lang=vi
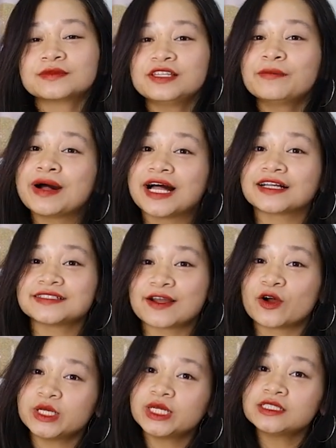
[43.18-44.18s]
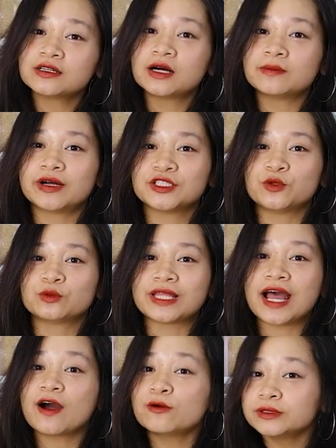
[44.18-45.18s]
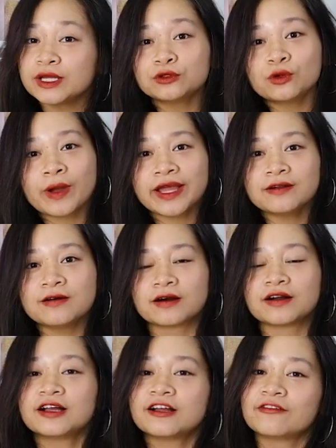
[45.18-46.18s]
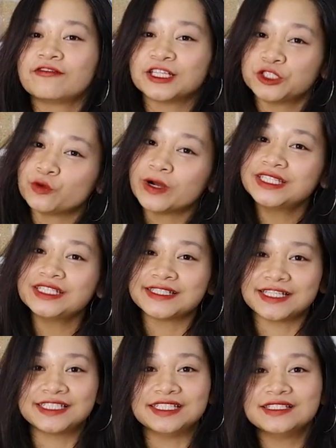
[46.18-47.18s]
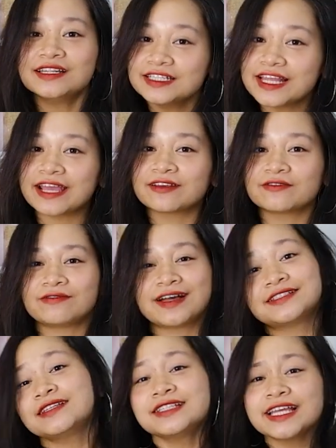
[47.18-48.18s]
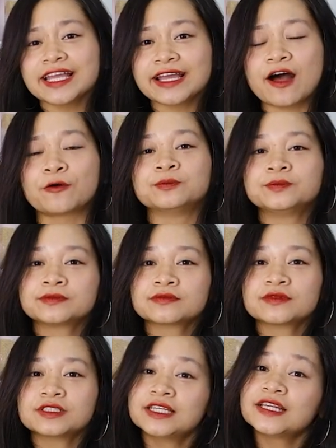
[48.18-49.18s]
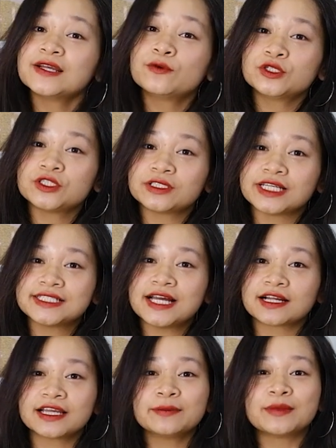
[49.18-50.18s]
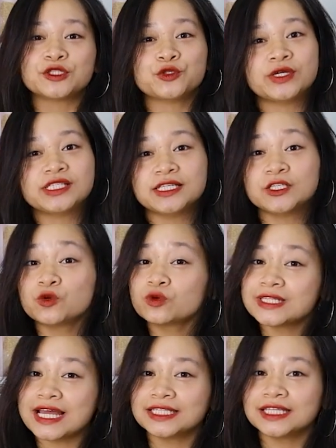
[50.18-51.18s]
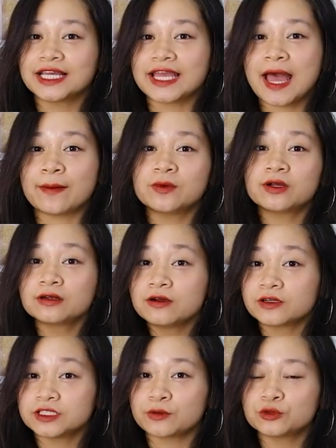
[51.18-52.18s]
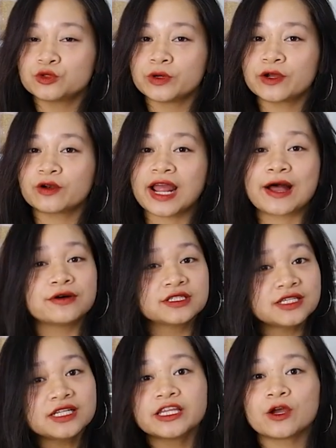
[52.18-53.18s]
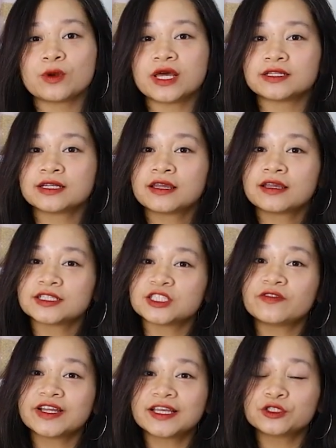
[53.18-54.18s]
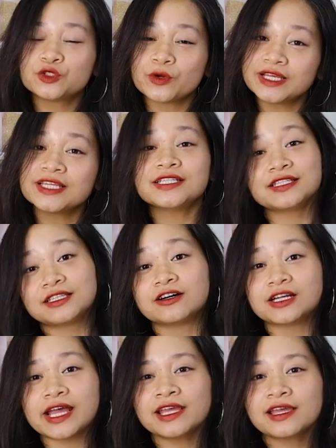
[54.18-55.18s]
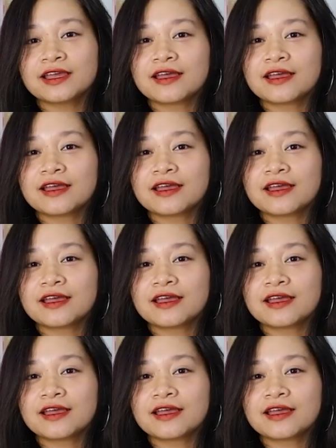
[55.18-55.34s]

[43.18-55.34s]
Nhưng mà sẽ có những trường hợp mà chúng ta không tiêu thụ hết được và chuối thì sẽ chín rất nhanh và rất dễ nhanh hỏng. Nghiên cứu còn cho thấy rằng khi mà chuối chín nhũn ra thì cái hàm lượng đường trong chuối còn cao hơn rất nhiều lần so với khi chuối khi chín tới đấy.